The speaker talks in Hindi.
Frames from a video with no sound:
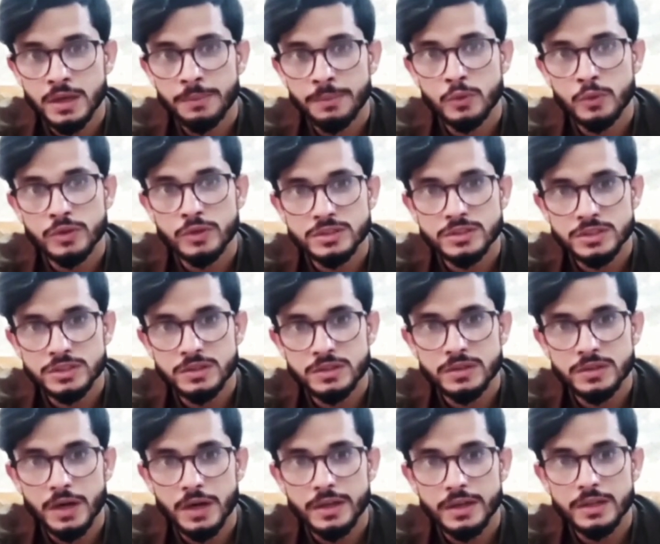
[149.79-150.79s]
आपने उसे चीज़ें
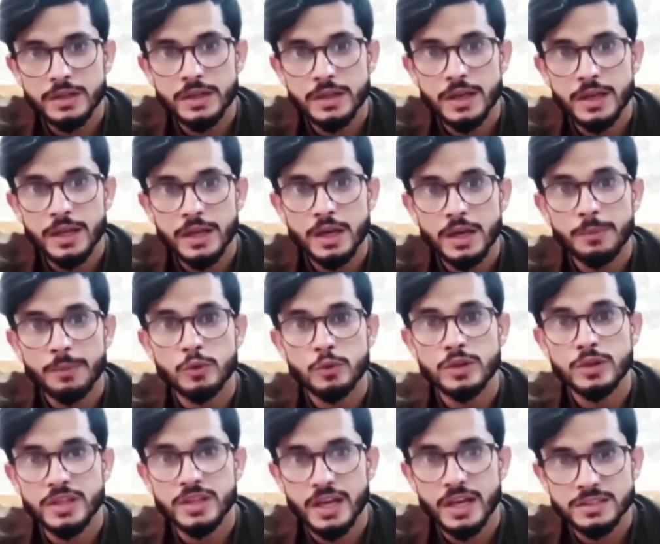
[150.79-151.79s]
सारी ली हैं लेकिन आपने
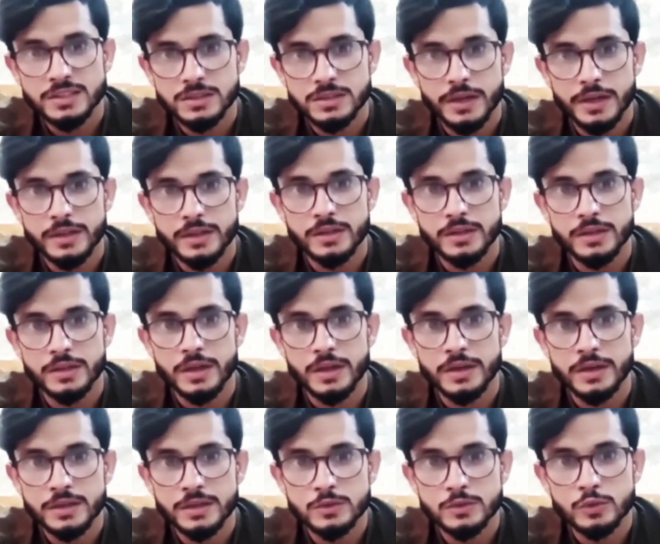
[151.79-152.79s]
उसे कैश अदायगी की है
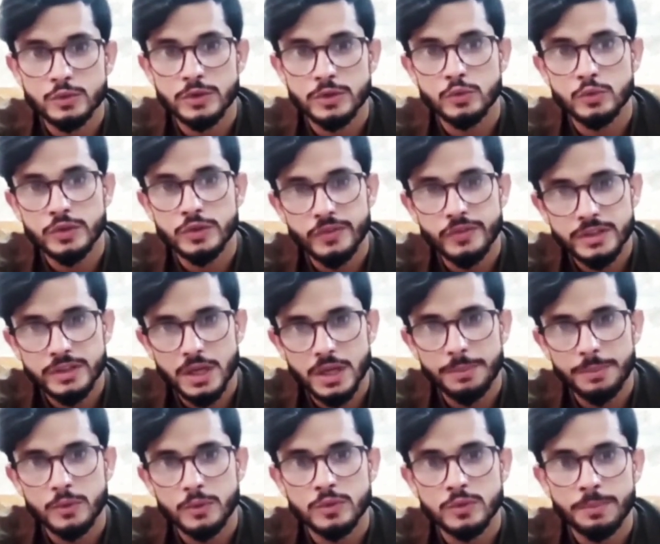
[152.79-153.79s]
नकद उसने उसी वक्त
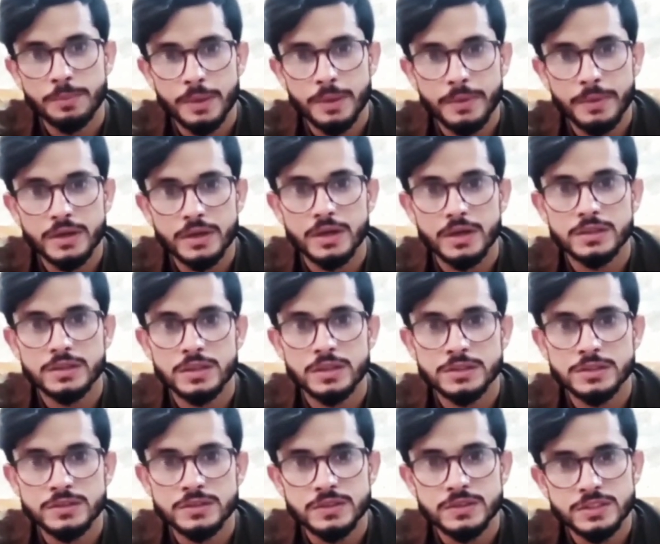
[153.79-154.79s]
आपने उसे पेमेंट कर दिया
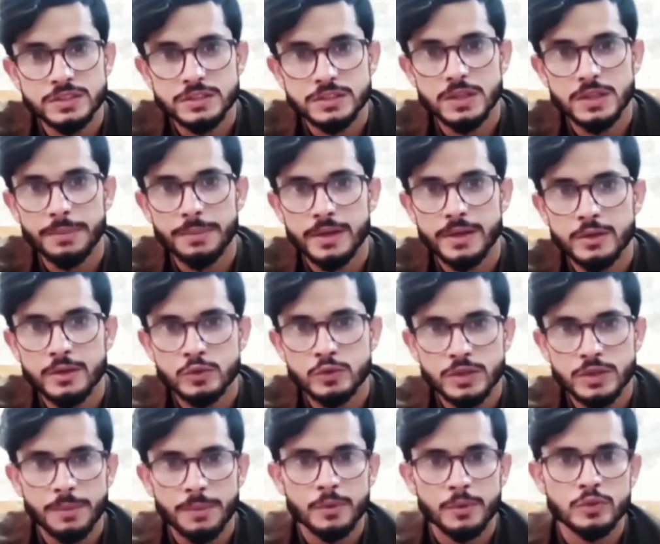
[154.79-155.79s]
जितनी चीज़ आपने ली
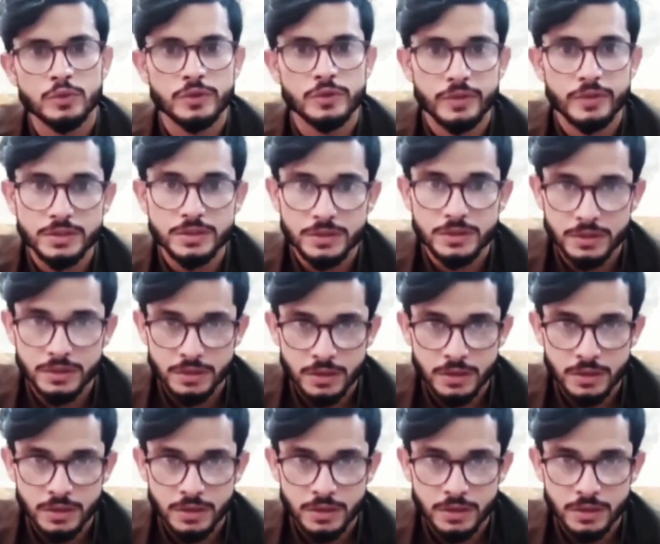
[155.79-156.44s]
उसकी आपने उसी वक्त